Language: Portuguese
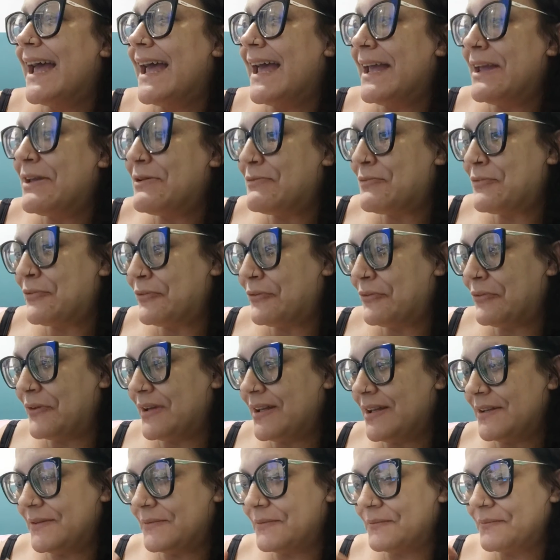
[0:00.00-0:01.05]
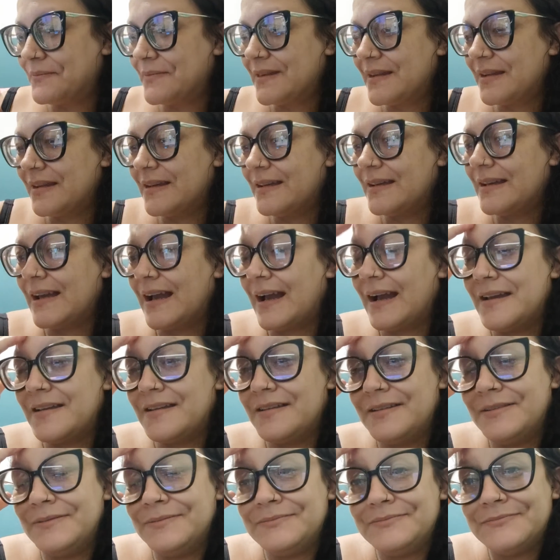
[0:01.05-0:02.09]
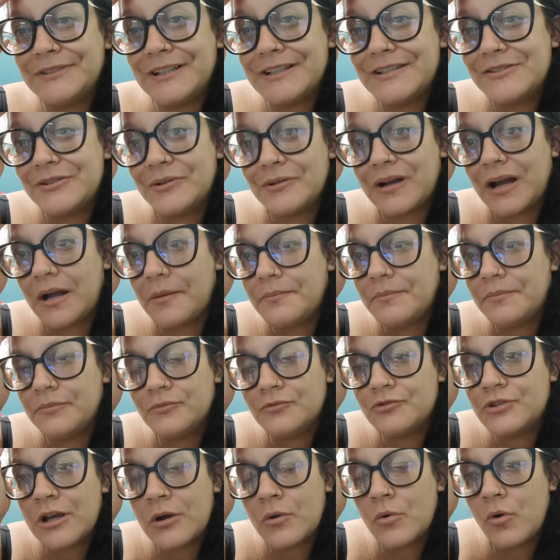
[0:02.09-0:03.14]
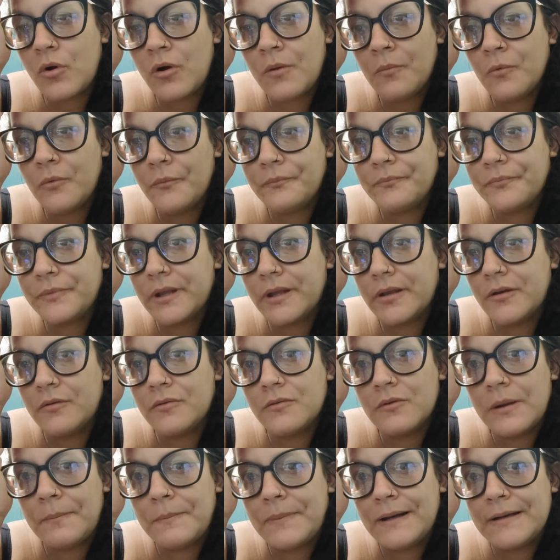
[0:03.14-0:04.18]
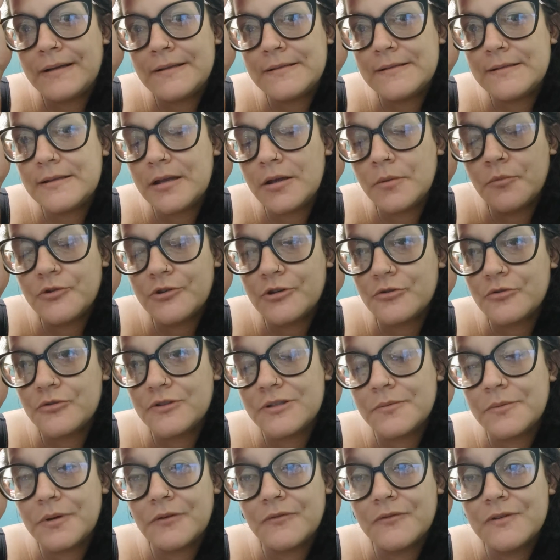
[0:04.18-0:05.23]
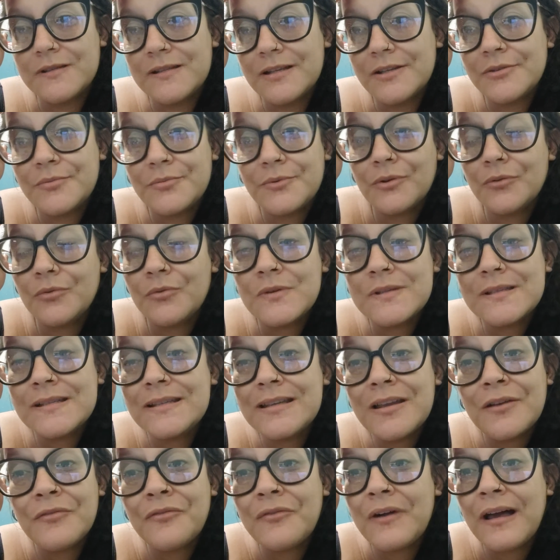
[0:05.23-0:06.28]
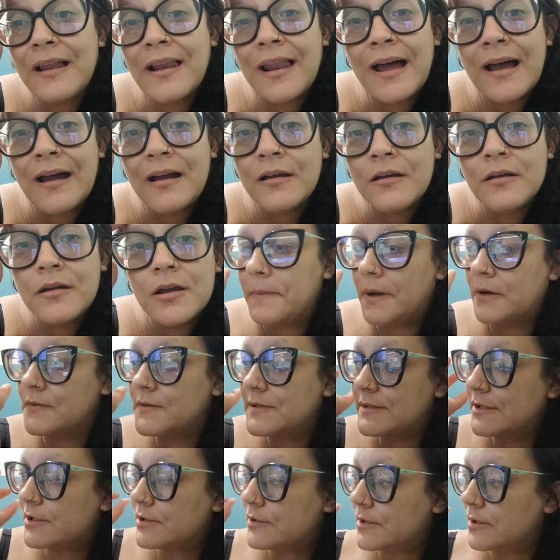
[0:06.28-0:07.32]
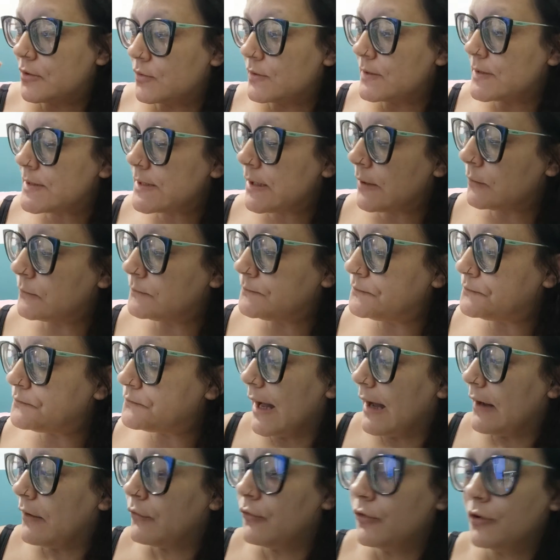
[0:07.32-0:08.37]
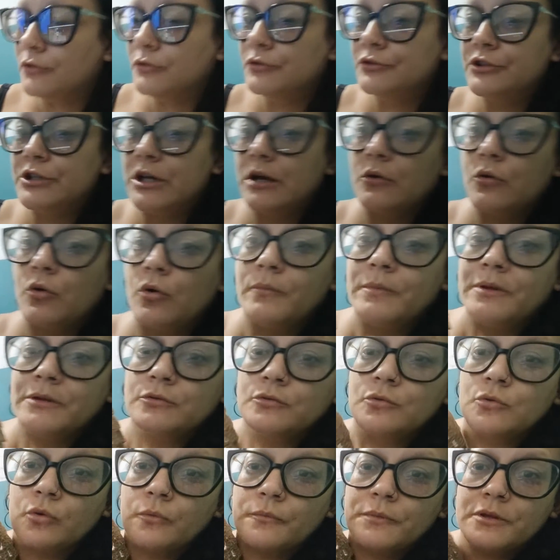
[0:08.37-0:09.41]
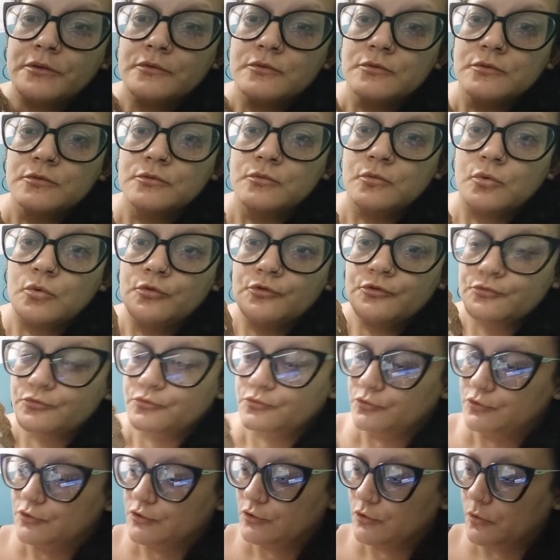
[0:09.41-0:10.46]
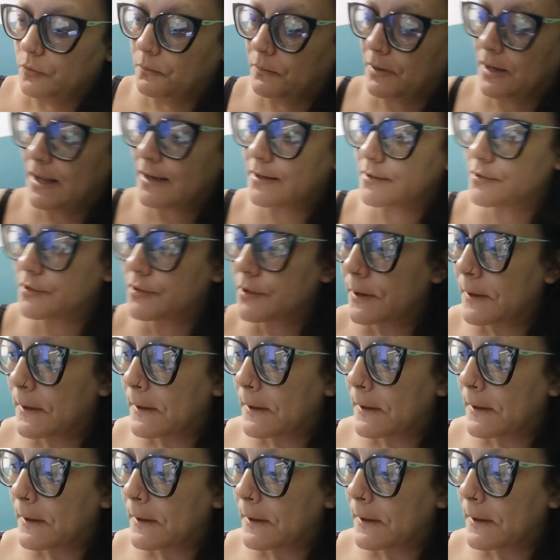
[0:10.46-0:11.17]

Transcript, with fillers: Enfim. Aí, gente, eu não tinha como eu aparecer, mostrar as coisas para vocês, porque eu não conseguia falar, para vocês terem noção. A avó do Tiago comendou comigo um conjunto de soplar.